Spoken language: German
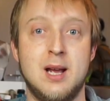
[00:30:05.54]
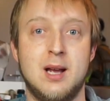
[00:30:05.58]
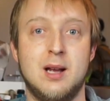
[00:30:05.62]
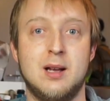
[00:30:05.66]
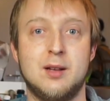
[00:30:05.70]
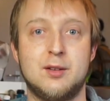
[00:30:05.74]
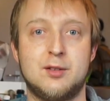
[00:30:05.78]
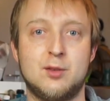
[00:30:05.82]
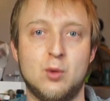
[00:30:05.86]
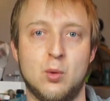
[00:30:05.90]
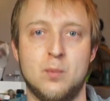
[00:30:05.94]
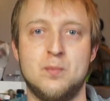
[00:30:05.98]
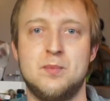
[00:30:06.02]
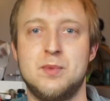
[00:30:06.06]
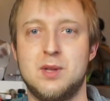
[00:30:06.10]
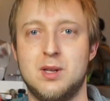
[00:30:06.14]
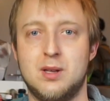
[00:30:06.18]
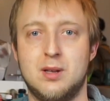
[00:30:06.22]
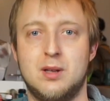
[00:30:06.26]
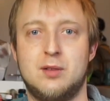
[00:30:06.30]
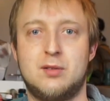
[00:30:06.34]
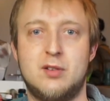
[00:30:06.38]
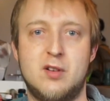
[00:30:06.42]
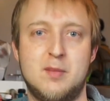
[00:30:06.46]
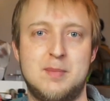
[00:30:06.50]
So,
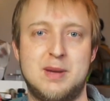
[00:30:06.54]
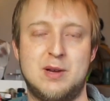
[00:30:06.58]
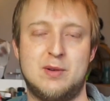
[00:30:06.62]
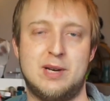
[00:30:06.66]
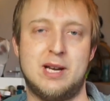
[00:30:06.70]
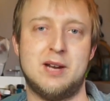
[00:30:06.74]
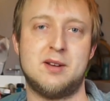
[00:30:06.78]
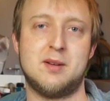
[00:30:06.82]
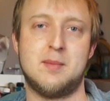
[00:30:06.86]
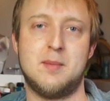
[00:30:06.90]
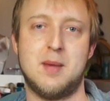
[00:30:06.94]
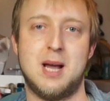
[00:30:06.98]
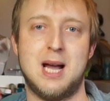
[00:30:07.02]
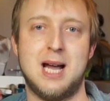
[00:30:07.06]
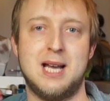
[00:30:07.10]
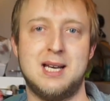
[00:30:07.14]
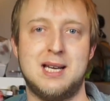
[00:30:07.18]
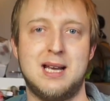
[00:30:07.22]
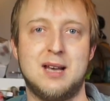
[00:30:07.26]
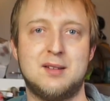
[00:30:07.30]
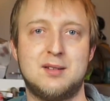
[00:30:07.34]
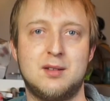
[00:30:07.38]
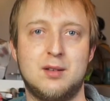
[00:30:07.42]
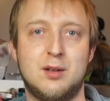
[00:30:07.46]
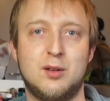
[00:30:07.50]
zu der Bayonet. Ein
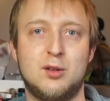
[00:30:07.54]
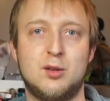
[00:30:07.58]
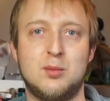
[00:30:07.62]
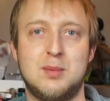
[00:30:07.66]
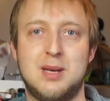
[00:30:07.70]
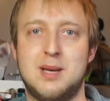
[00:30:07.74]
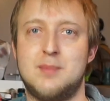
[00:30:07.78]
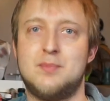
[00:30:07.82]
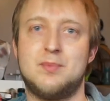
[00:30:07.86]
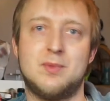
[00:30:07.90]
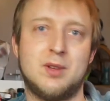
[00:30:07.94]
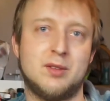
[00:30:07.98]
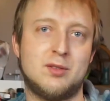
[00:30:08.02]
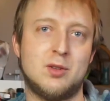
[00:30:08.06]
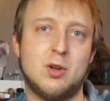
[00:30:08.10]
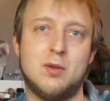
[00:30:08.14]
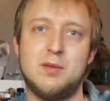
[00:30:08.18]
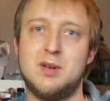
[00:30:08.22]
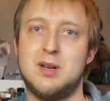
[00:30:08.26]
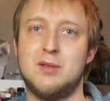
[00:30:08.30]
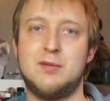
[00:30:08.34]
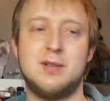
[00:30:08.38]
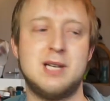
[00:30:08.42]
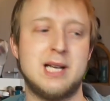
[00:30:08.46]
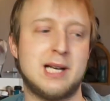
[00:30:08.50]
erstes Resümee, das doch
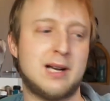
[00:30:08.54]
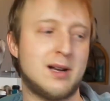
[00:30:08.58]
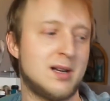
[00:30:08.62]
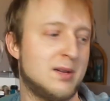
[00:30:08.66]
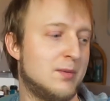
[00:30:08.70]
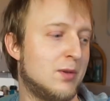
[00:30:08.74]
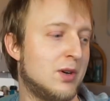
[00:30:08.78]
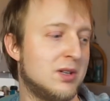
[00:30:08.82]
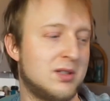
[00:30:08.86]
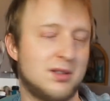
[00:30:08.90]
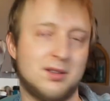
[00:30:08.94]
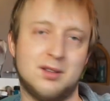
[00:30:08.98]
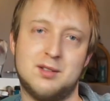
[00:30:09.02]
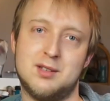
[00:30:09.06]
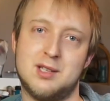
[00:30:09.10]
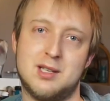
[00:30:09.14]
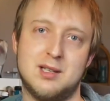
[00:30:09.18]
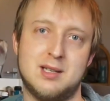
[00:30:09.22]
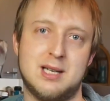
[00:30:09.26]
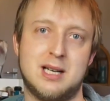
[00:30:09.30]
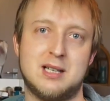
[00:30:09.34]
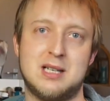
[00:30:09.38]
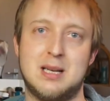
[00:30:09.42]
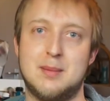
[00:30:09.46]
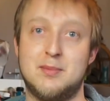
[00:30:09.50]
wieder viel länger geworden ist, als ich
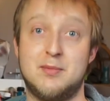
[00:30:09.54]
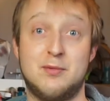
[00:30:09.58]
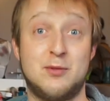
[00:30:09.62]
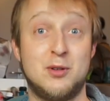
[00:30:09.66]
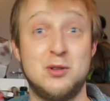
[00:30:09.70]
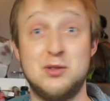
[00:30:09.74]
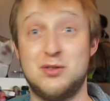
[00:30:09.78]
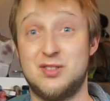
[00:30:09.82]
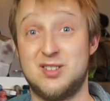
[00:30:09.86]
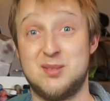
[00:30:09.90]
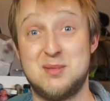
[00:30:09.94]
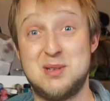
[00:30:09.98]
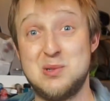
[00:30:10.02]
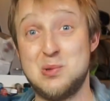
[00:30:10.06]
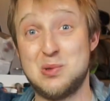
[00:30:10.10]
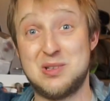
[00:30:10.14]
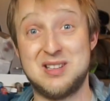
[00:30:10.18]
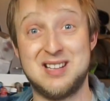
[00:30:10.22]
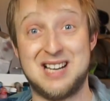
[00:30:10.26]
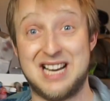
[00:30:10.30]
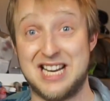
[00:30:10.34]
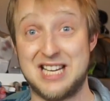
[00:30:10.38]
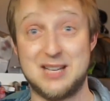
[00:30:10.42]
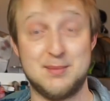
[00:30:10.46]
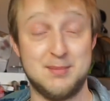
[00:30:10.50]
gedacht habe. 15
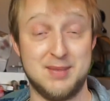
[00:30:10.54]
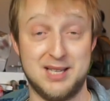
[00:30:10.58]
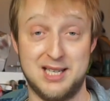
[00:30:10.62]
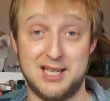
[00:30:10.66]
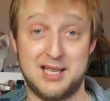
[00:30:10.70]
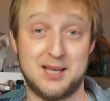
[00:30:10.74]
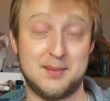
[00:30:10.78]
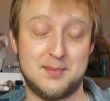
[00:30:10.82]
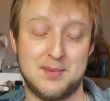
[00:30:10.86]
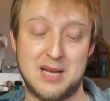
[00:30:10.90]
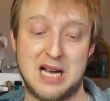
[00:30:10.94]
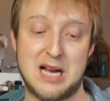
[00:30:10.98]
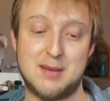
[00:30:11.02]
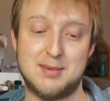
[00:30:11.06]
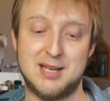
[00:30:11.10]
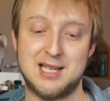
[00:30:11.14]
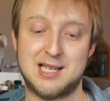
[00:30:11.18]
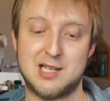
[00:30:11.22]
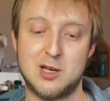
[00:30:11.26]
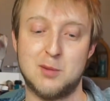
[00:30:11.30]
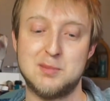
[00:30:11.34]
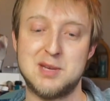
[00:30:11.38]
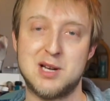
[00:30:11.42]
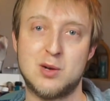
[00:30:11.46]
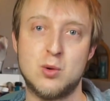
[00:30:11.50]
Minuten reichen mir nicht. Aber ich
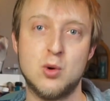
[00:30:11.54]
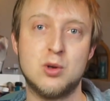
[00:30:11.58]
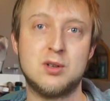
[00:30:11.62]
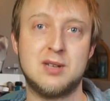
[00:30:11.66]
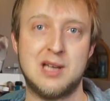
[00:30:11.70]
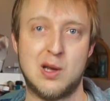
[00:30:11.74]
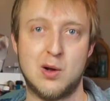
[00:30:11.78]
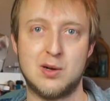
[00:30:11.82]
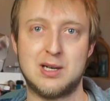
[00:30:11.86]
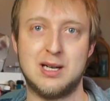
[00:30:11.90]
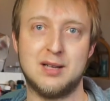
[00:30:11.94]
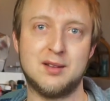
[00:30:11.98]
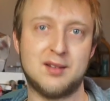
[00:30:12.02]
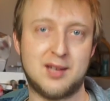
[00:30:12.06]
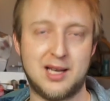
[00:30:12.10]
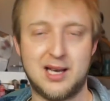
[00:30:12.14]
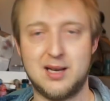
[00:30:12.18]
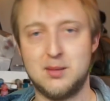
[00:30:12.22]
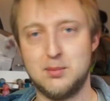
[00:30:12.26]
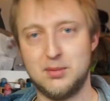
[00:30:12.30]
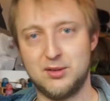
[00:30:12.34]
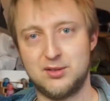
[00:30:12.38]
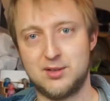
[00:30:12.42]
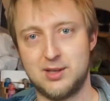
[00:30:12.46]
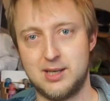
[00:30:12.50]
glaube, ihr guckt ja auch ganz
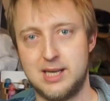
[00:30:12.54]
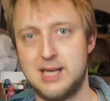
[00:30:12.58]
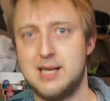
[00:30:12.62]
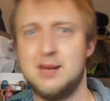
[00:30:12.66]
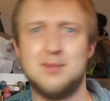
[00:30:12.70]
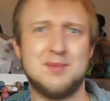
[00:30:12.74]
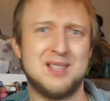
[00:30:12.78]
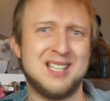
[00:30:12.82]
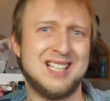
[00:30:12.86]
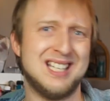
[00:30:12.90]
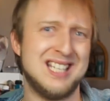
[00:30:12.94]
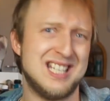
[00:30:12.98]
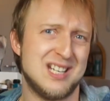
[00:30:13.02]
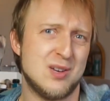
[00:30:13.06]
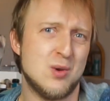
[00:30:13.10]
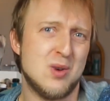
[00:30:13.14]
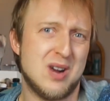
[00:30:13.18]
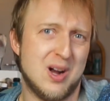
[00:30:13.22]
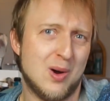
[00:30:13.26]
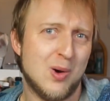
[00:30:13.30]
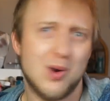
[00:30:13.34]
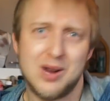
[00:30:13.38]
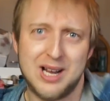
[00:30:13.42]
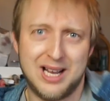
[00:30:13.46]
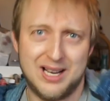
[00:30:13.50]
gerne ein bisschen länger. Ich
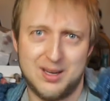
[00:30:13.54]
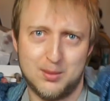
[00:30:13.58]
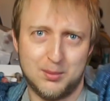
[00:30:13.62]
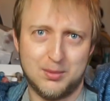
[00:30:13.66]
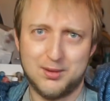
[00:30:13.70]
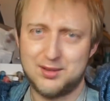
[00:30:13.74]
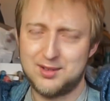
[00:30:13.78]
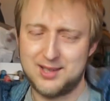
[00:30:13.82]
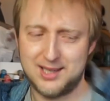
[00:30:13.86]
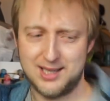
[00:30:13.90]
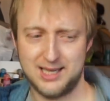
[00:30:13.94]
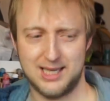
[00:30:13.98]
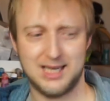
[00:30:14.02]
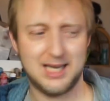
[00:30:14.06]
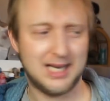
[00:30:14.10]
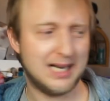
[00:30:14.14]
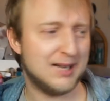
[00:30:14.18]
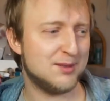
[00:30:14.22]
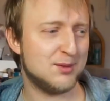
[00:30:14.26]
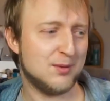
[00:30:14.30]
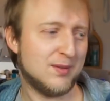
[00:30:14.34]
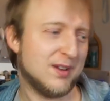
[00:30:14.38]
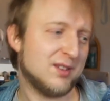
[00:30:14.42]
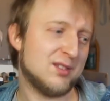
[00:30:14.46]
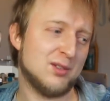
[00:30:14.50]
gucke auch gerne ein bisschen länger.
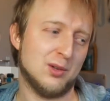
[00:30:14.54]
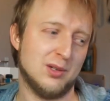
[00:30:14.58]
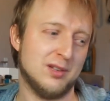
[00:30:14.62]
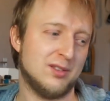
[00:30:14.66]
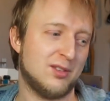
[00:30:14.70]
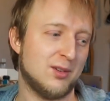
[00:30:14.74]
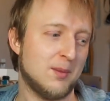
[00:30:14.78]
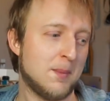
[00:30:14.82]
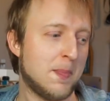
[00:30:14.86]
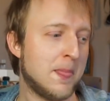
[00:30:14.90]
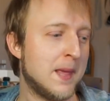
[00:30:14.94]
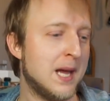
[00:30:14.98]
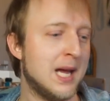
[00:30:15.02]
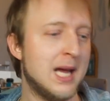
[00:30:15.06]
Also was soll's.